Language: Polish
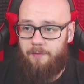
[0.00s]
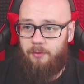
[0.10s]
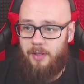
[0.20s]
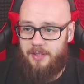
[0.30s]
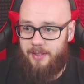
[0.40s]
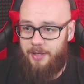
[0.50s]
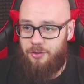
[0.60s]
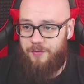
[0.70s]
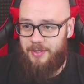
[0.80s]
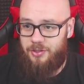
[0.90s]
W ogóle
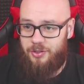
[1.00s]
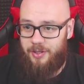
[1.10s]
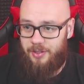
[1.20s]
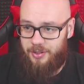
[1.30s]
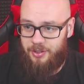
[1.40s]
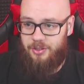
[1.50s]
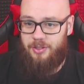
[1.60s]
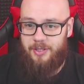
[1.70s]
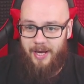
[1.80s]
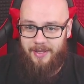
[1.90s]
stage'ów jest
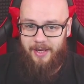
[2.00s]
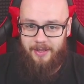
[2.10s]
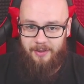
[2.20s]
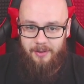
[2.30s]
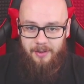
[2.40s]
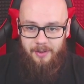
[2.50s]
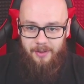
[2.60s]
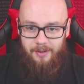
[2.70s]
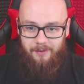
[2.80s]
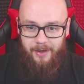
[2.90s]
41.
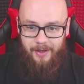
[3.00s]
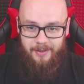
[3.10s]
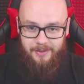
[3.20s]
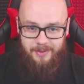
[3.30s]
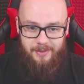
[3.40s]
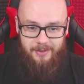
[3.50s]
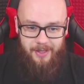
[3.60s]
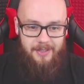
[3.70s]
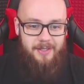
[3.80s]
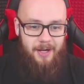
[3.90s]
Więc
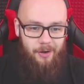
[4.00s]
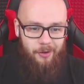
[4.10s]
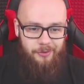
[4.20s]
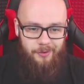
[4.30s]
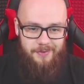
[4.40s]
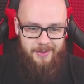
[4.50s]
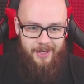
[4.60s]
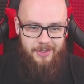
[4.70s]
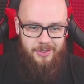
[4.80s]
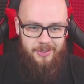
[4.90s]
that's a lot of
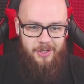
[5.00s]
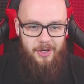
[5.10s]
stages.